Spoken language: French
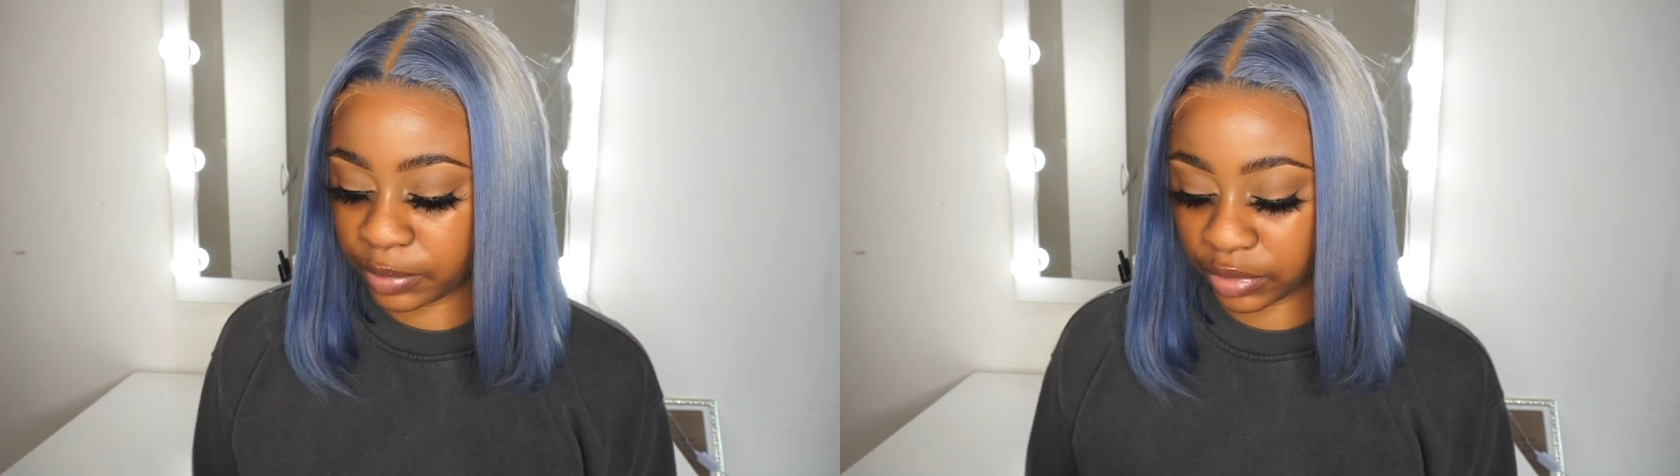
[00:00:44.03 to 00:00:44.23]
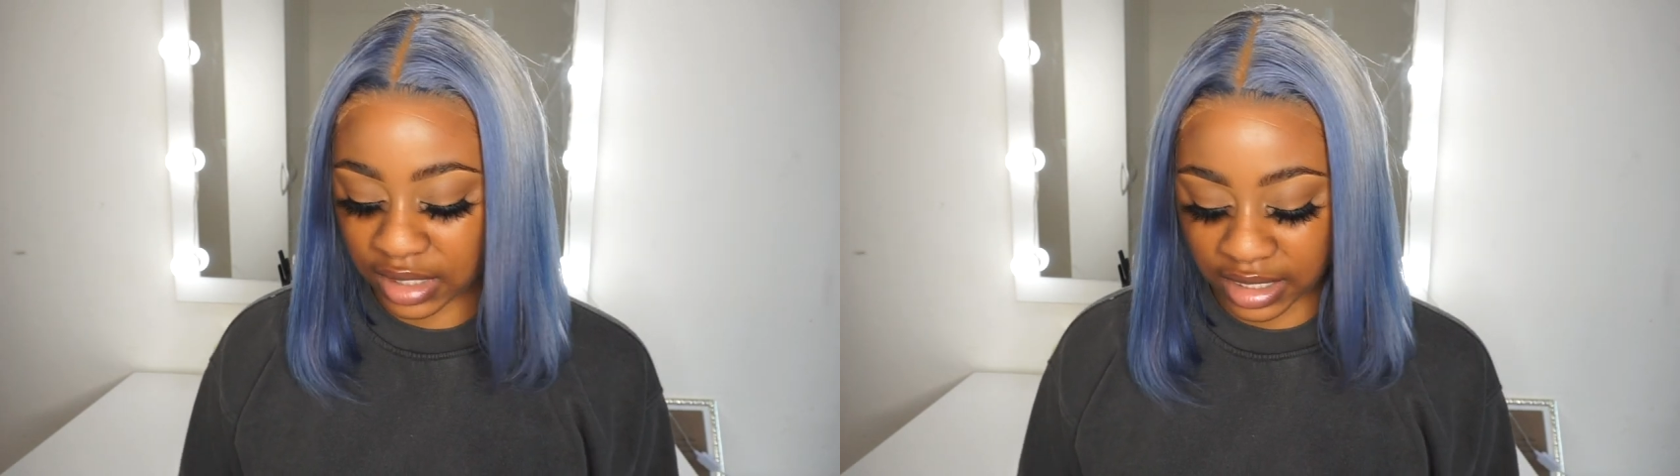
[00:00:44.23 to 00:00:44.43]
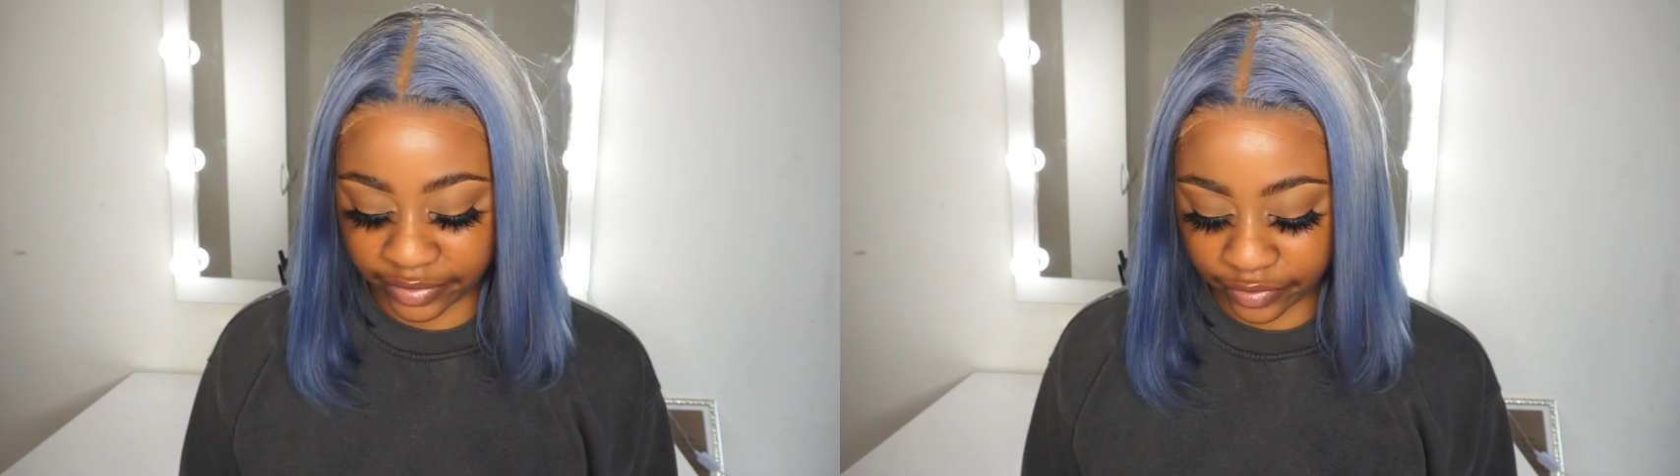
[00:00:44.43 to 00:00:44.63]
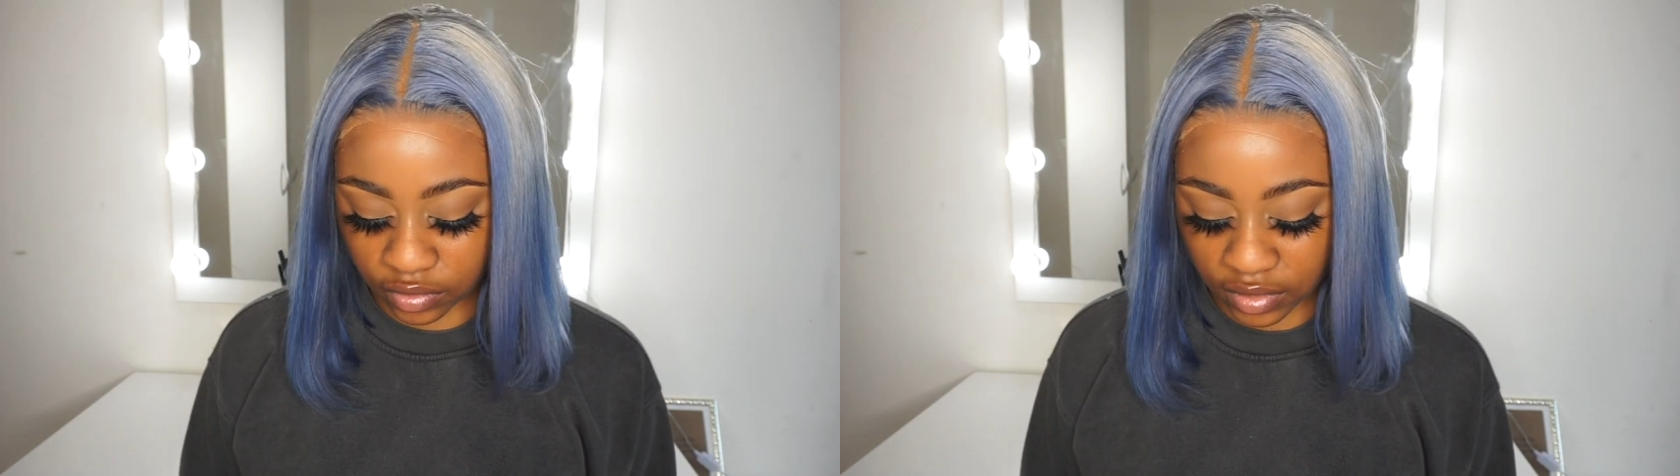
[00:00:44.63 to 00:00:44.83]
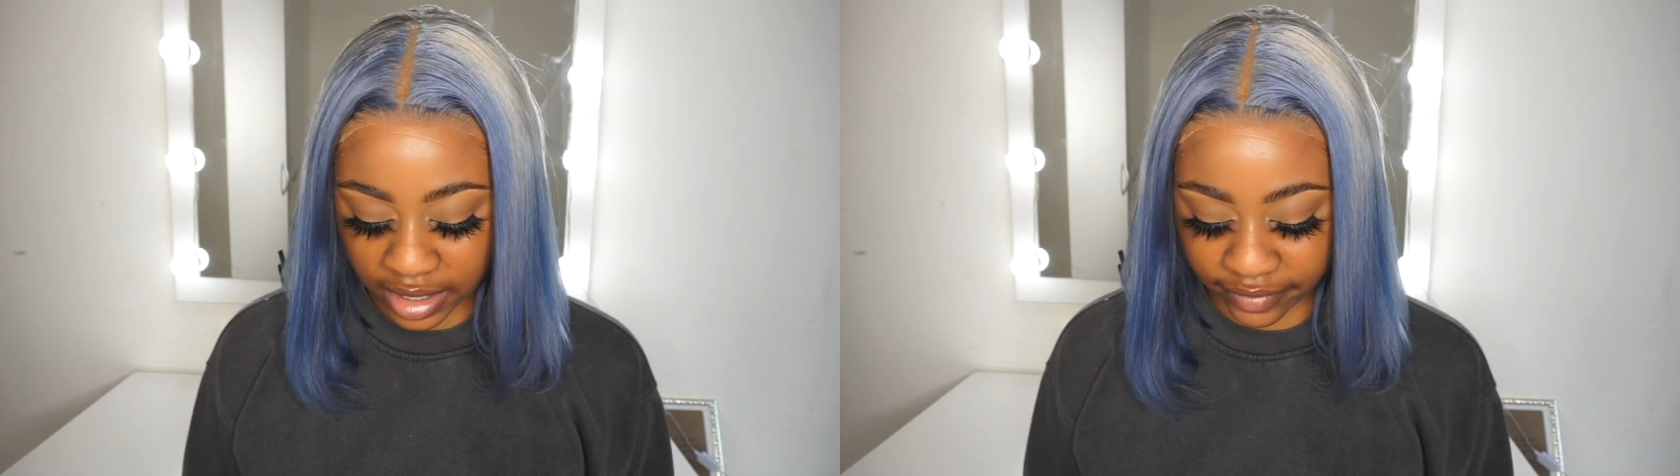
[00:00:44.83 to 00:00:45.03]
perruque elle est
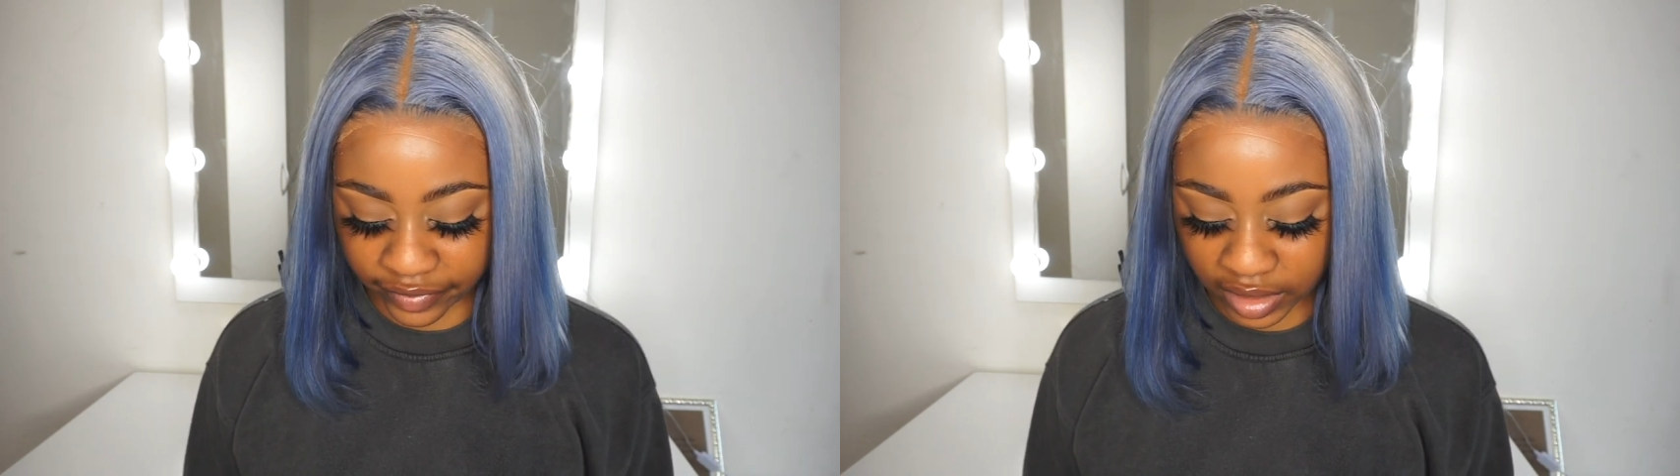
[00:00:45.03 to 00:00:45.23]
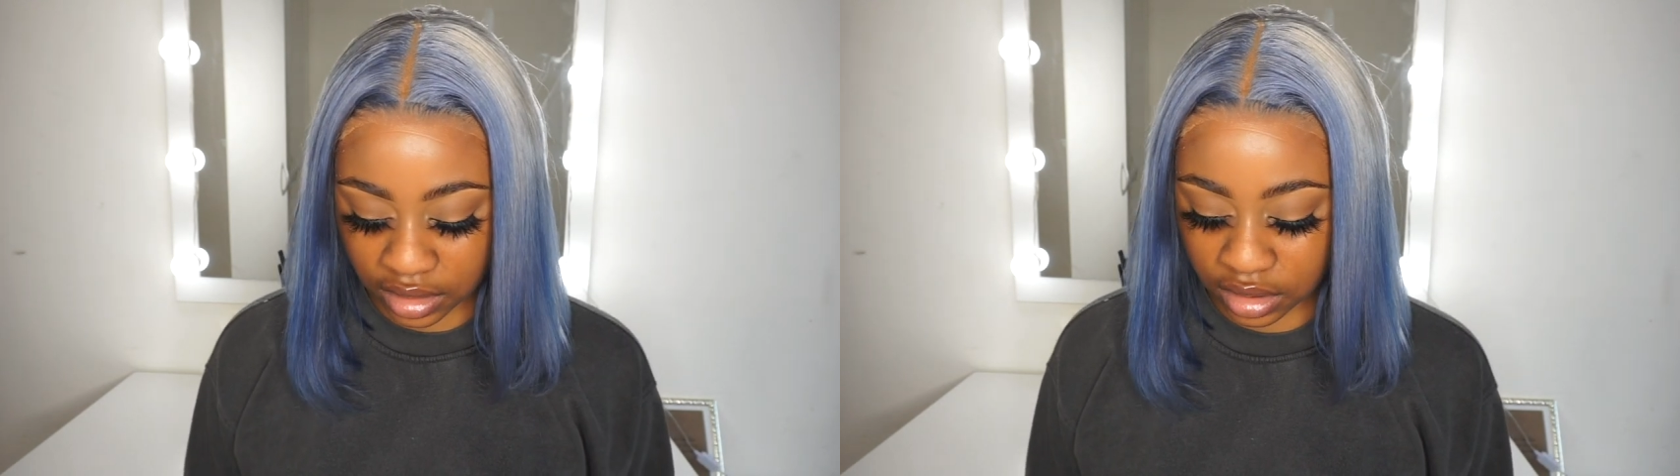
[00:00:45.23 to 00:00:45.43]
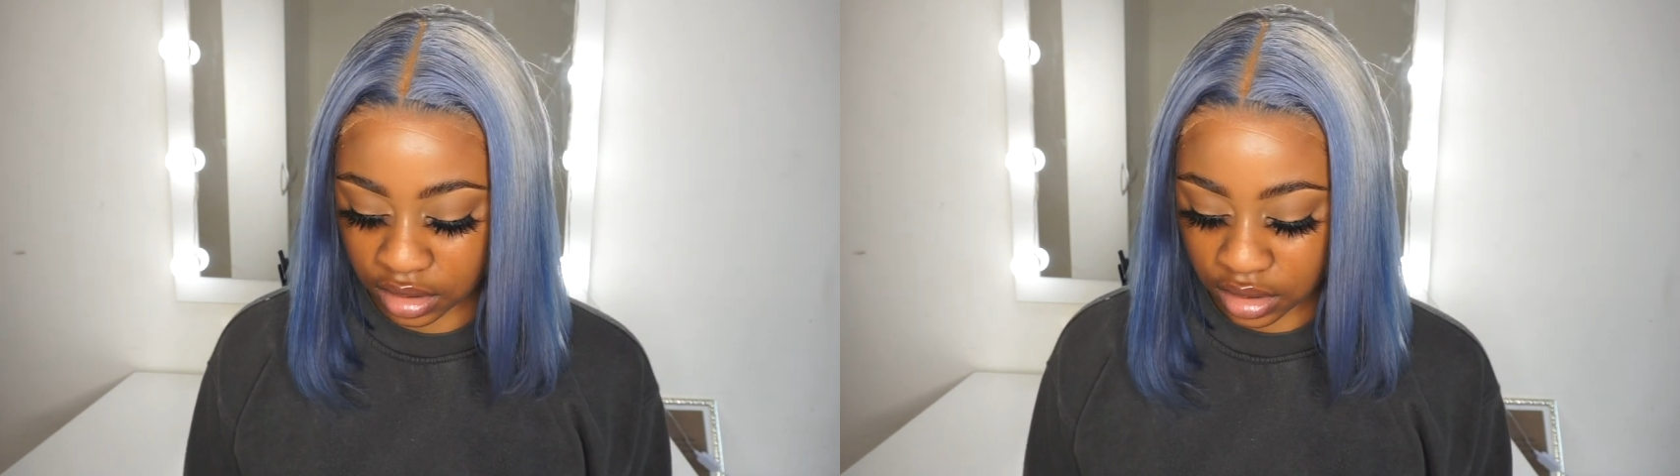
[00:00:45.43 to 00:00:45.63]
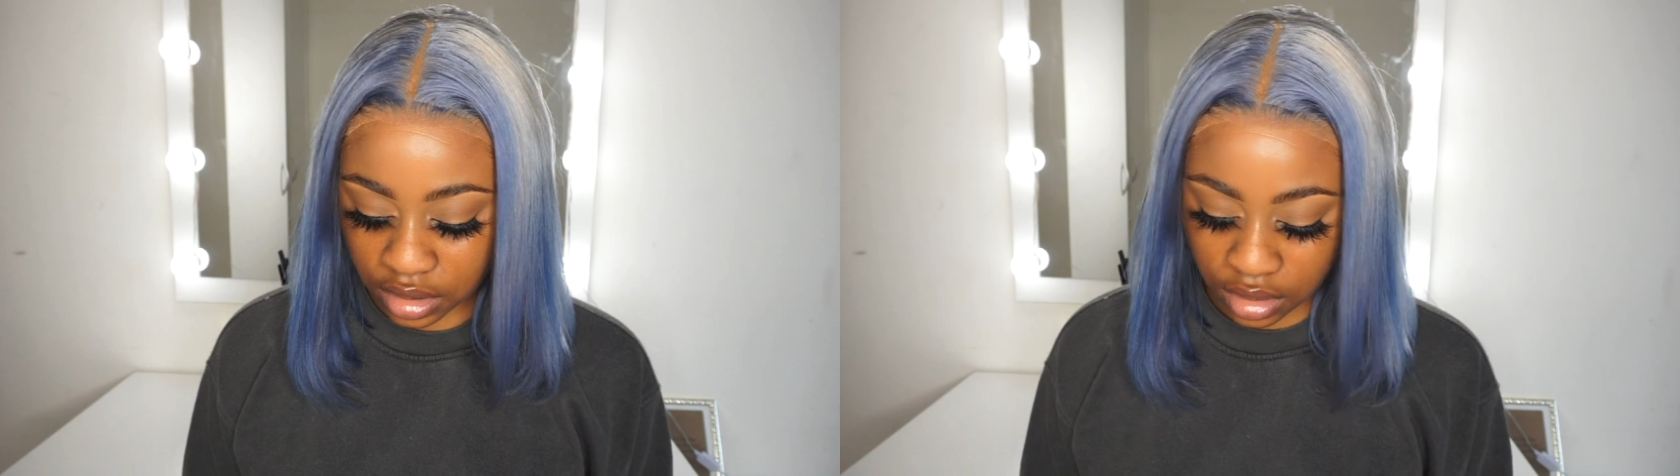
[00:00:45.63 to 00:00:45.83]
venue avec...